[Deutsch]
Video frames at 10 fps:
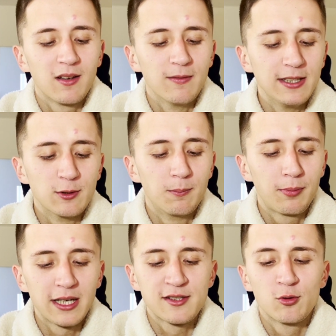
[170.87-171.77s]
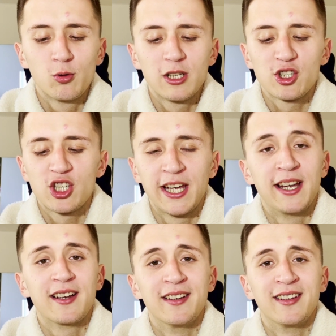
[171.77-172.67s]
wie so
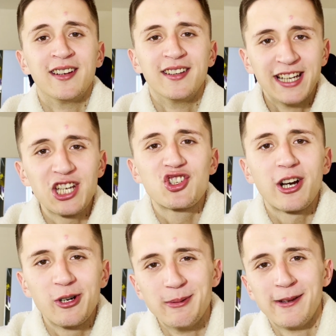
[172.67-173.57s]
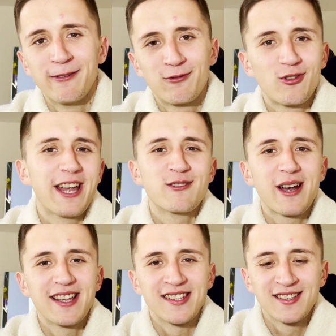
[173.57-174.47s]
Pressola-Schinken, ne, Jeremy
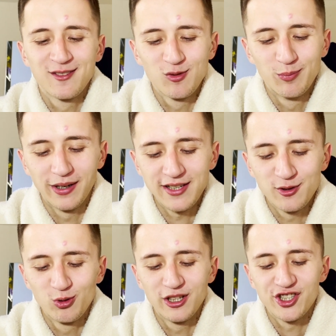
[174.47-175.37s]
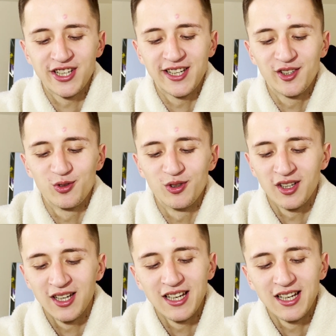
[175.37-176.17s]
Fragrance, du Pressola-Schinken, du.